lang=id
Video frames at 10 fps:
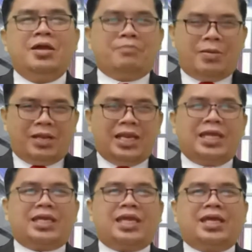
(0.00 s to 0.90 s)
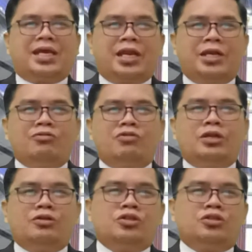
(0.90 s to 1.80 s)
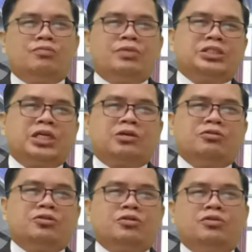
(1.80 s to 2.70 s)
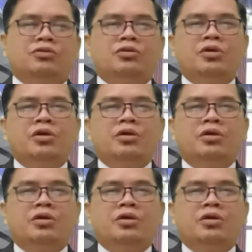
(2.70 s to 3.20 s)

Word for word: Memiliki kerinduan untuk bersekutu